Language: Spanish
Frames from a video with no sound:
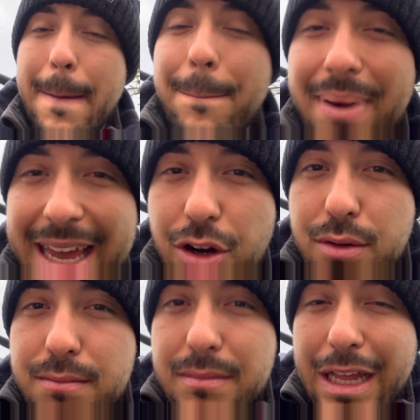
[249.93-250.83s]
Pero
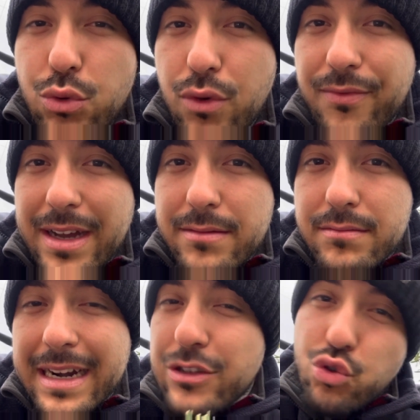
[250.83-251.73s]
la turba,
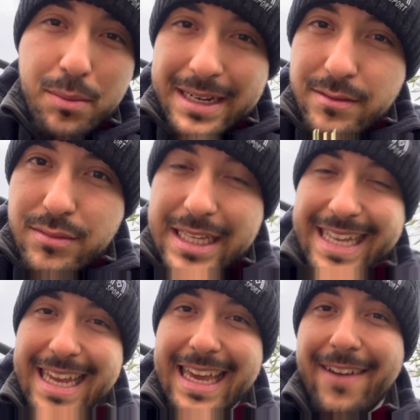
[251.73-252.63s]
en resumen, se
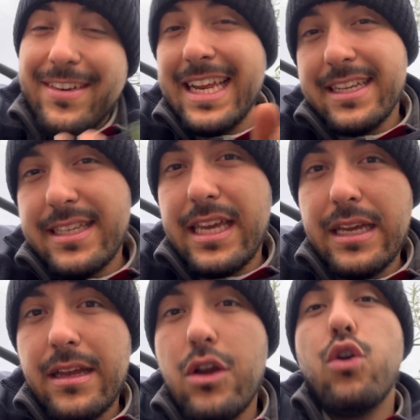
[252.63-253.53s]
tiene que abrir así,
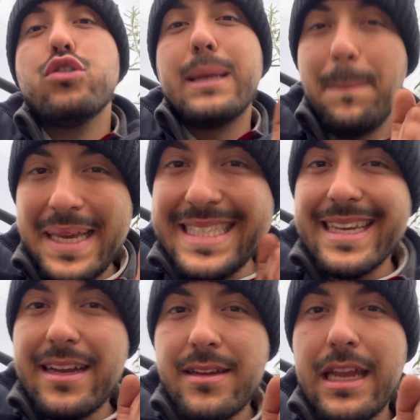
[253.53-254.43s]
luego se
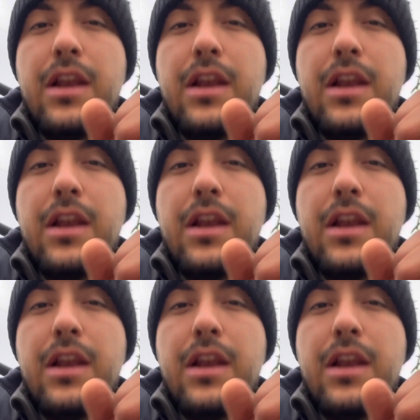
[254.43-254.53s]
pisa y